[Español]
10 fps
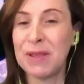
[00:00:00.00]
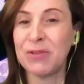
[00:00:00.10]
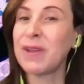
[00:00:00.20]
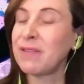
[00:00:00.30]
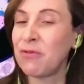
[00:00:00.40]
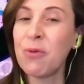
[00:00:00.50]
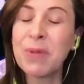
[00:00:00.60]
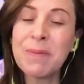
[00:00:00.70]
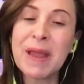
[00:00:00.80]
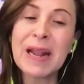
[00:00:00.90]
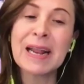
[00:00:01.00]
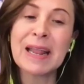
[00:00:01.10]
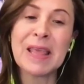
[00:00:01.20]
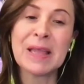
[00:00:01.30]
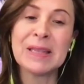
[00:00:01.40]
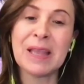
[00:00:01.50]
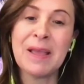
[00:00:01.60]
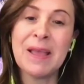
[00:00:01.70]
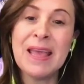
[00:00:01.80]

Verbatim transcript: Pienso que ese fue un primer ingrediente.